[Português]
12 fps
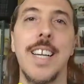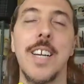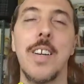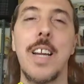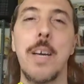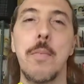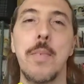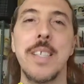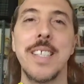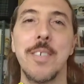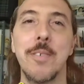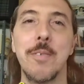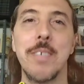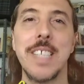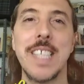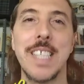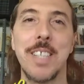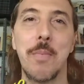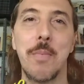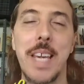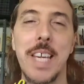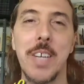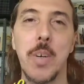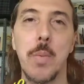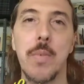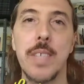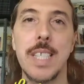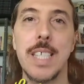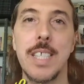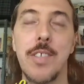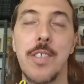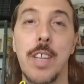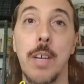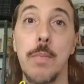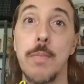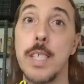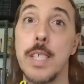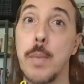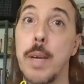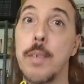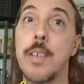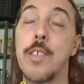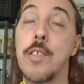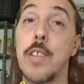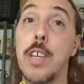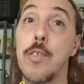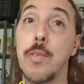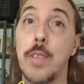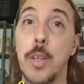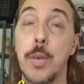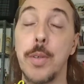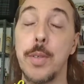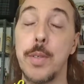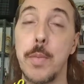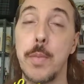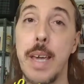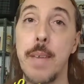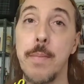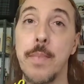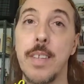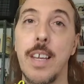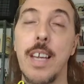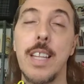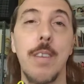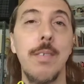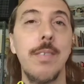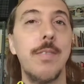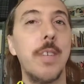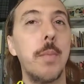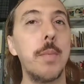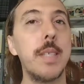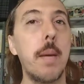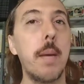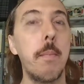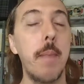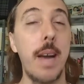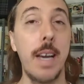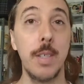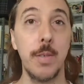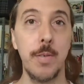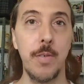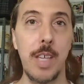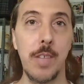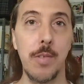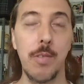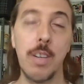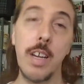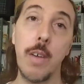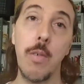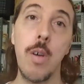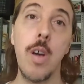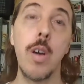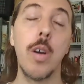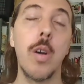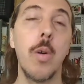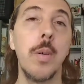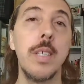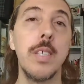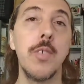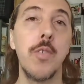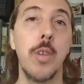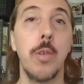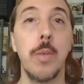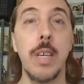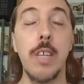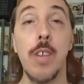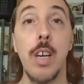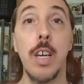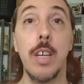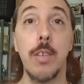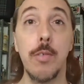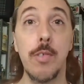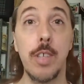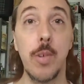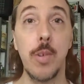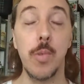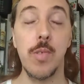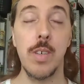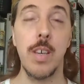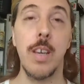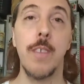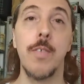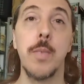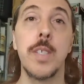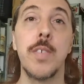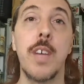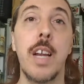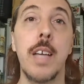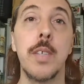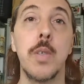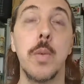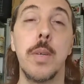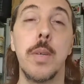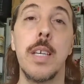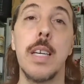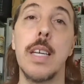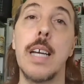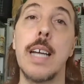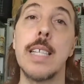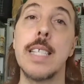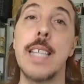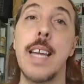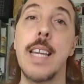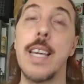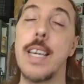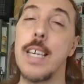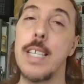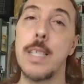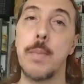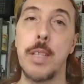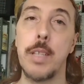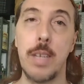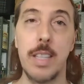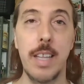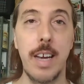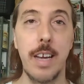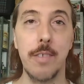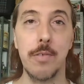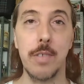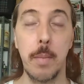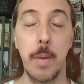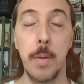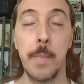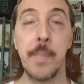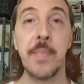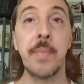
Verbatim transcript: Olá, pessoas, tudo bem? Como vocês estão? Espero que estejam todos bem. Então, vamos a mais um vídeo do canal Coisas do Luiz. No dia de hoje, vamos falar sobre a série Espiritualidade, tá bom?